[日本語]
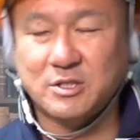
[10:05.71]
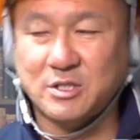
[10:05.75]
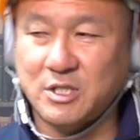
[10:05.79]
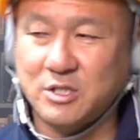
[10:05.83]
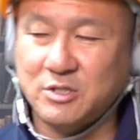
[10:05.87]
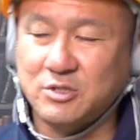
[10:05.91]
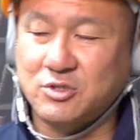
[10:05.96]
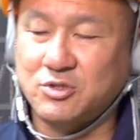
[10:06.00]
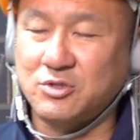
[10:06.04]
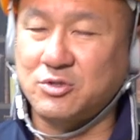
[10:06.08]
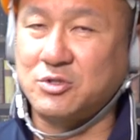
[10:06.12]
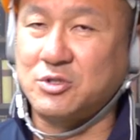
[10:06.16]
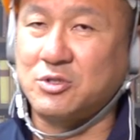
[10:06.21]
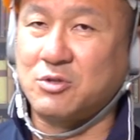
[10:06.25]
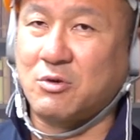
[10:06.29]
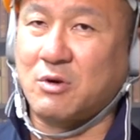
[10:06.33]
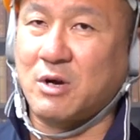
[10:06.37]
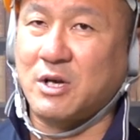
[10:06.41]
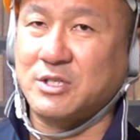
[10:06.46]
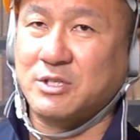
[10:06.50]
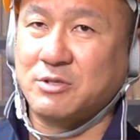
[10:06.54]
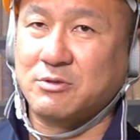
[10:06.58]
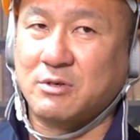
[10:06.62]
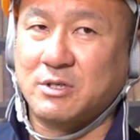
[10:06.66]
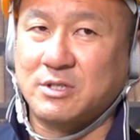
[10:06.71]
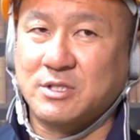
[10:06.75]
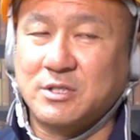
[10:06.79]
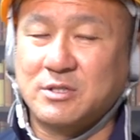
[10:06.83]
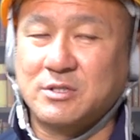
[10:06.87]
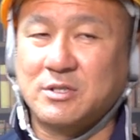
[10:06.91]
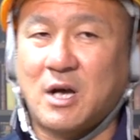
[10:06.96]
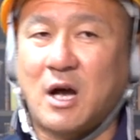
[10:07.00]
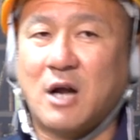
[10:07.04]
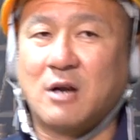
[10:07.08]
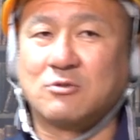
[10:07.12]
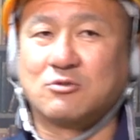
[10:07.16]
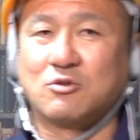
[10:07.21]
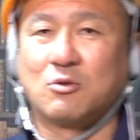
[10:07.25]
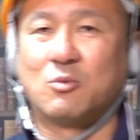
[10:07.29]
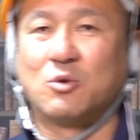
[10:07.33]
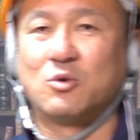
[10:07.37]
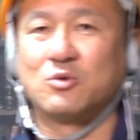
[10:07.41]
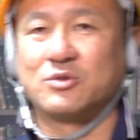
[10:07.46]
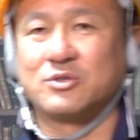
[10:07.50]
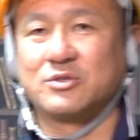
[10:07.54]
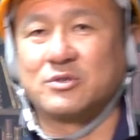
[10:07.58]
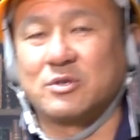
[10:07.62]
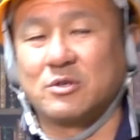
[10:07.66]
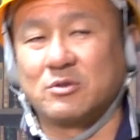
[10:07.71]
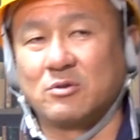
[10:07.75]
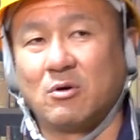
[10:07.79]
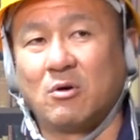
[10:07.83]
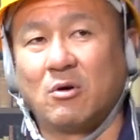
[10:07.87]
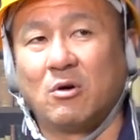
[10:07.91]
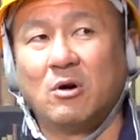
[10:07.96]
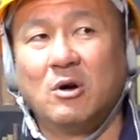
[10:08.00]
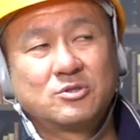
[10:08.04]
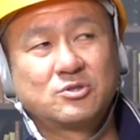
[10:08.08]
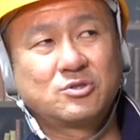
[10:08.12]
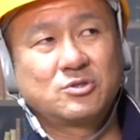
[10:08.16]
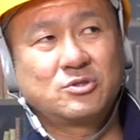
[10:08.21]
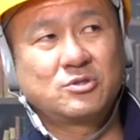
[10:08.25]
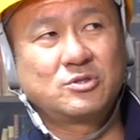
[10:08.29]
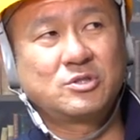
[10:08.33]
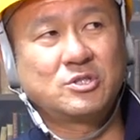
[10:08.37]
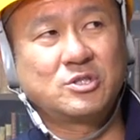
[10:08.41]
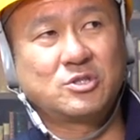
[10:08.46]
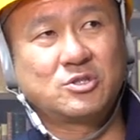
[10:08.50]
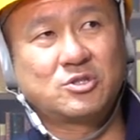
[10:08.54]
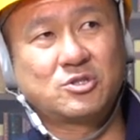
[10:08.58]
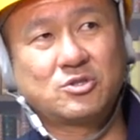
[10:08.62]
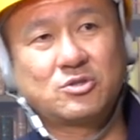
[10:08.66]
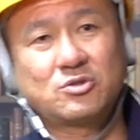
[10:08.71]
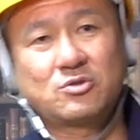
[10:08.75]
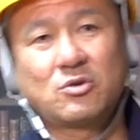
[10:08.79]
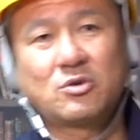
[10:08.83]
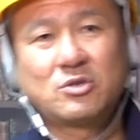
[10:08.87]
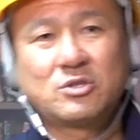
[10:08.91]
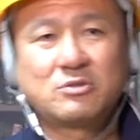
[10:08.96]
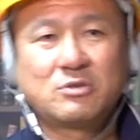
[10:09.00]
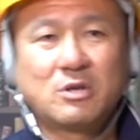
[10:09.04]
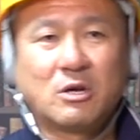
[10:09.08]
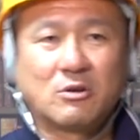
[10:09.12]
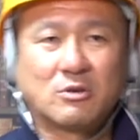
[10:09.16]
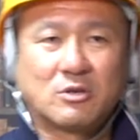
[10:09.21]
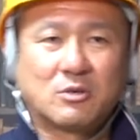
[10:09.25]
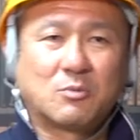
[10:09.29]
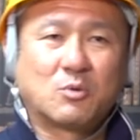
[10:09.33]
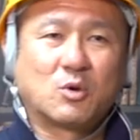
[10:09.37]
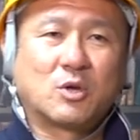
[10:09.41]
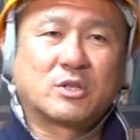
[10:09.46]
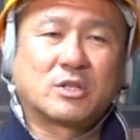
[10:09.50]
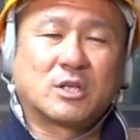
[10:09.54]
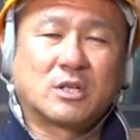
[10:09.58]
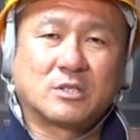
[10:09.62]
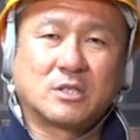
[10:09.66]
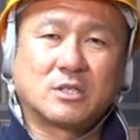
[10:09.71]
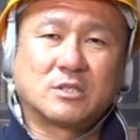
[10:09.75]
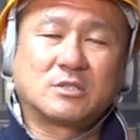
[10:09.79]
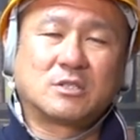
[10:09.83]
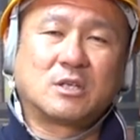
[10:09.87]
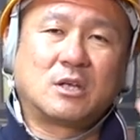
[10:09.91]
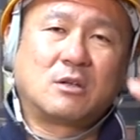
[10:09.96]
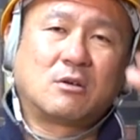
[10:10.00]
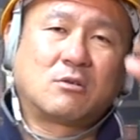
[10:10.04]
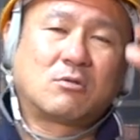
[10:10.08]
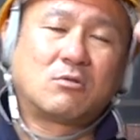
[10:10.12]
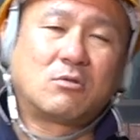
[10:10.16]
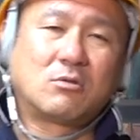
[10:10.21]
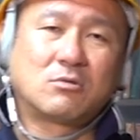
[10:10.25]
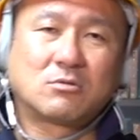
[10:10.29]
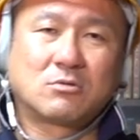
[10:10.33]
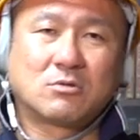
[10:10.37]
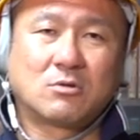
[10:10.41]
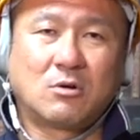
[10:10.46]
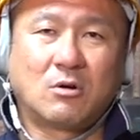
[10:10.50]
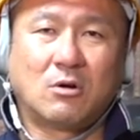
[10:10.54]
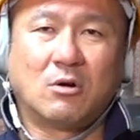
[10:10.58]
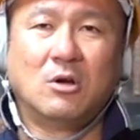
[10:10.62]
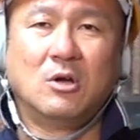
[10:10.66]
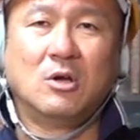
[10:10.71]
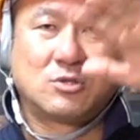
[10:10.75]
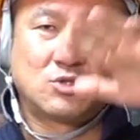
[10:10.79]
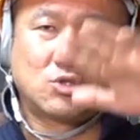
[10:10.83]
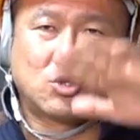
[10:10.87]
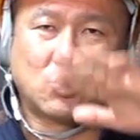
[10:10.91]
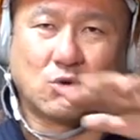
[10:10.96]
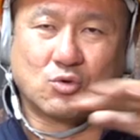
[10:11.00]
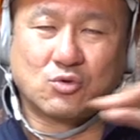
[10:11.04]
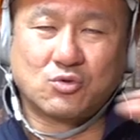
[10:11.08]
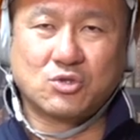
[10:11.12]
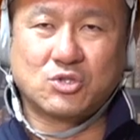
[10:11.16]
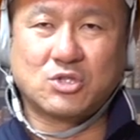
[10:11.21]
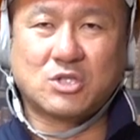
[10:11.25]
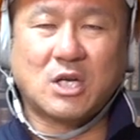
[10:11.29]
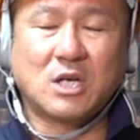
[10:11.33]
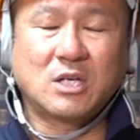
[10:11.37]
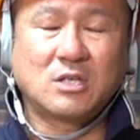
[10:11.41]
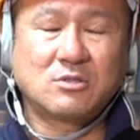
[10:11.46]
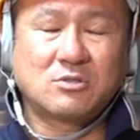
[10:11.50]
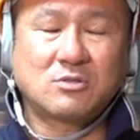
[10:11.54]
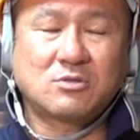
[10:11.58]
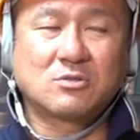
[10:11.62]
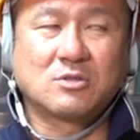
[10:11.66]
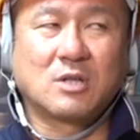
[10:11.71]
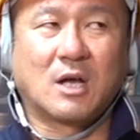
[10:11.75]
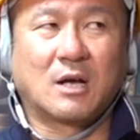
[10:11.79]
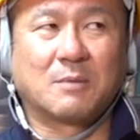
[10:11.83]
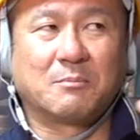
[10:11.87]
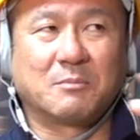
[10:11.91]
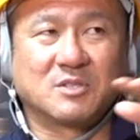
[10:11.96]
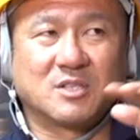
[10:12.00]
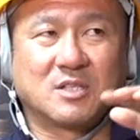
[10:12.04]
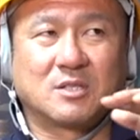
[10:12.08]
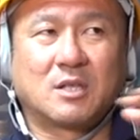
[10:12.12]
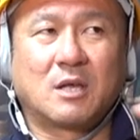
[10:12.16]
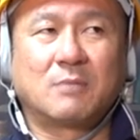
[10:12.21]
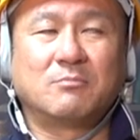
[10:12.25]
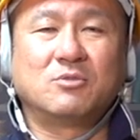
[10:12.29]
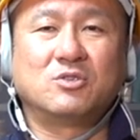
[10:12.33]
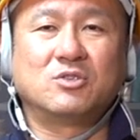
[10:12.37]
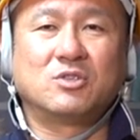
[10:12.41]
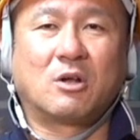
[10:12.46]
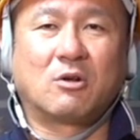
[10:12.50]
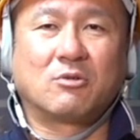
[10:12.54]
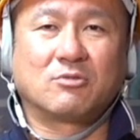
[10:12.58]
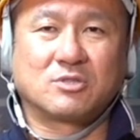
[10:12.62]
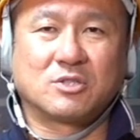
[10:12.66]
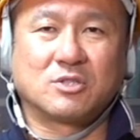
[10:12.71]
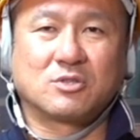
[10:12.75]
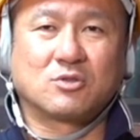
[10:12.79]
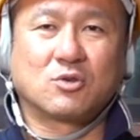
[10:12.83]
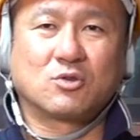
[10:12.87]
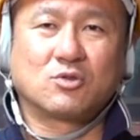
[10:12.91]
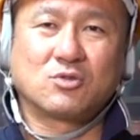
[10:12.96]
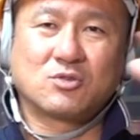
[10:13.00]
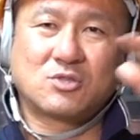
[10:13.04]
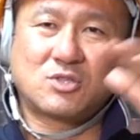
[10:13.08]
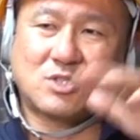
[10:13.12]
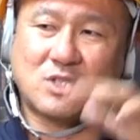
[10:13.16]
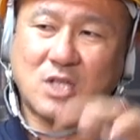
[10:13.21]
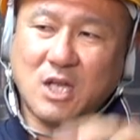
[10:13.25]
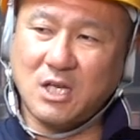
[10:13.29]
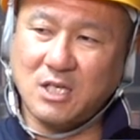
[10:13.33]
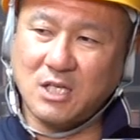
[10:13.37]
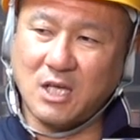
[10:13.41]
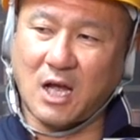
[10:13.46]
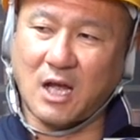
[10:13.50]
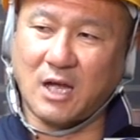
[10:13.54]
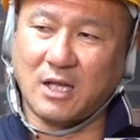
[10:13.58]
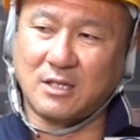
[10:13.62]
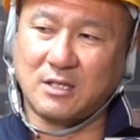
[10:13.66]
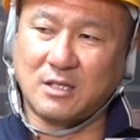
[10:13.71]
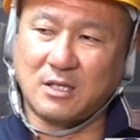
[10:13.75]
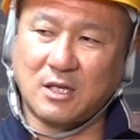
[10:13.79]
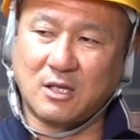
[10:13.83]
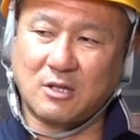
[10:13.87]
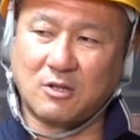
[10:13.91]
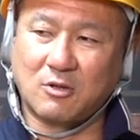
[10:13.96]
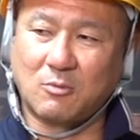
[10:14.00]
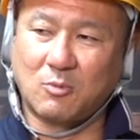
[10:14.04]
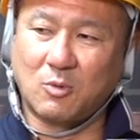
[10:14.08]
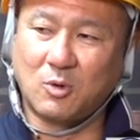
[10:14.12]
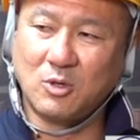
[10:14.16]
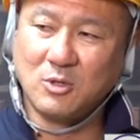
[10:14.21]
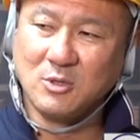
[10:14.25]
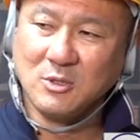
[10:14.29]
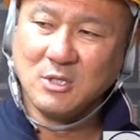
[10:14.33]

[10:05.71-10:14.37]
然10人の会社とか全然あると思うですけど、10人、15人ぐらいの規模だったらね、ゼネコンの直射につくなんかも絶対無理だろうし、その下に入ってんのも、